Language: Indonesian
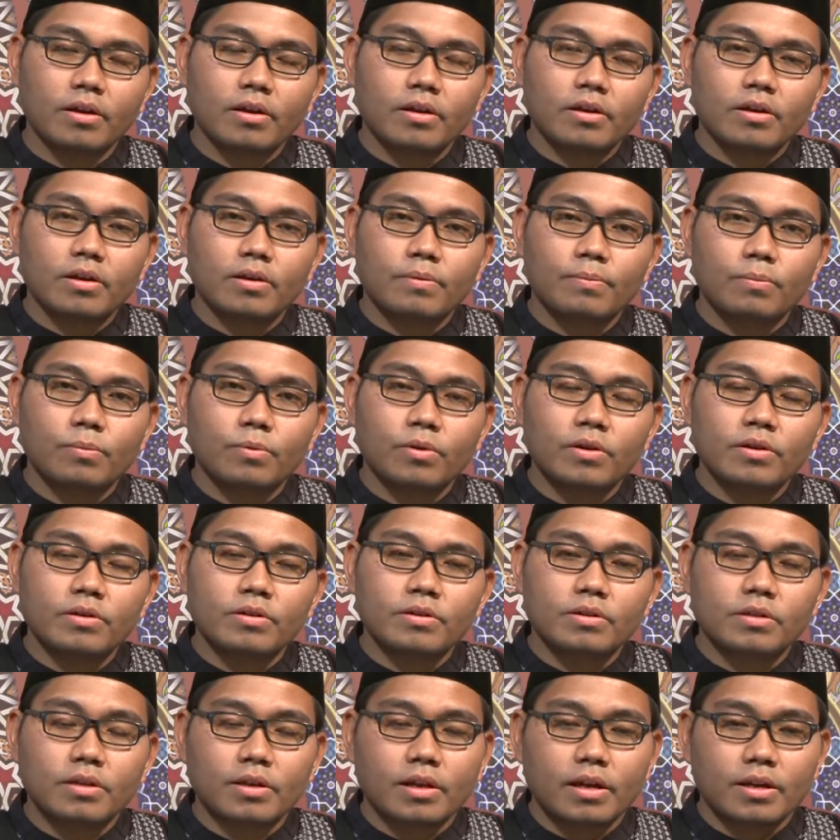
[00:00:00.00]
kemudian
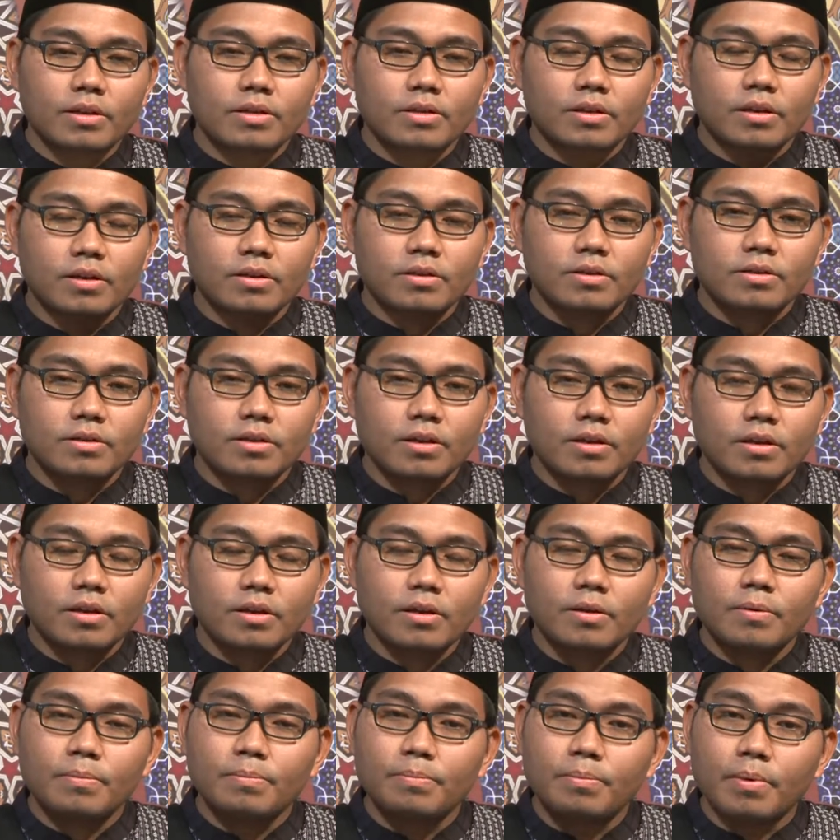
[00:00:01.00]
setelah selesai
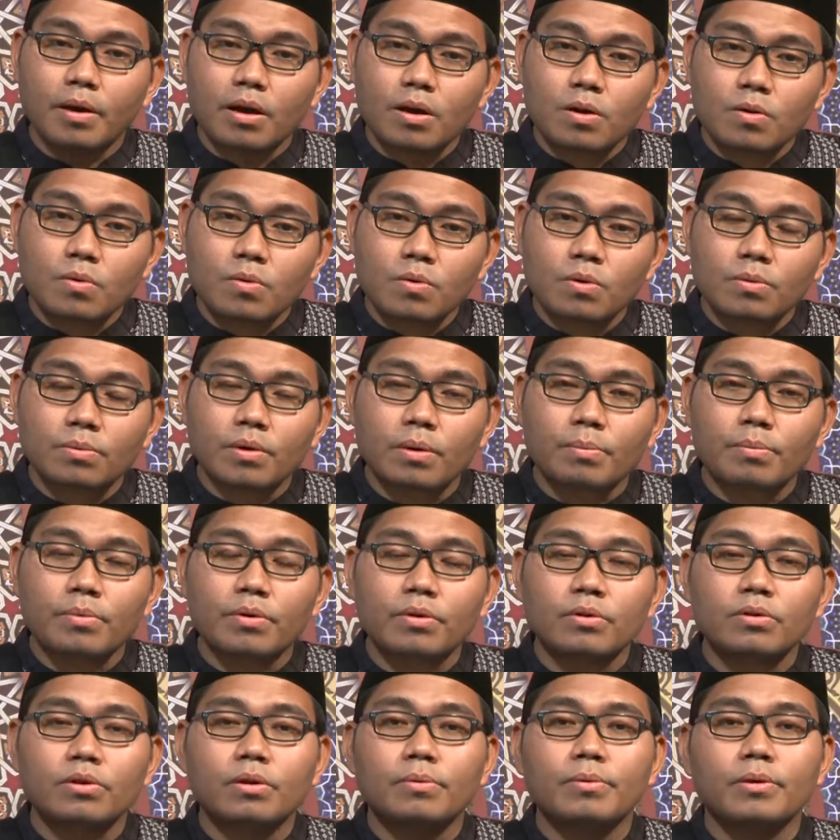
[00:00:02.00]
baru Imam
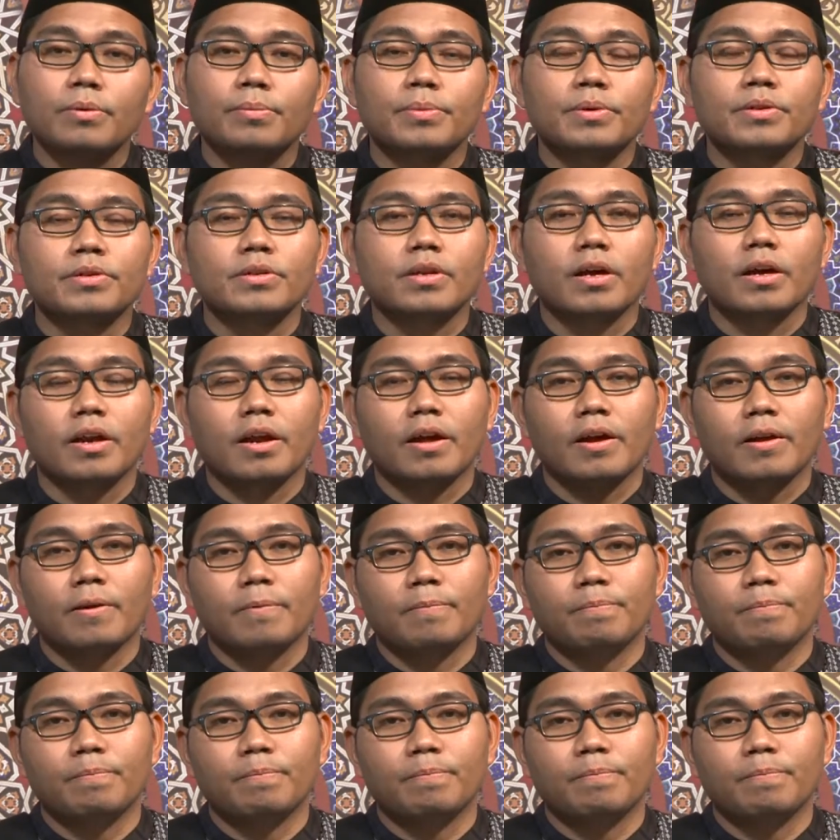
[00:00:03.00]
Lutu berbicara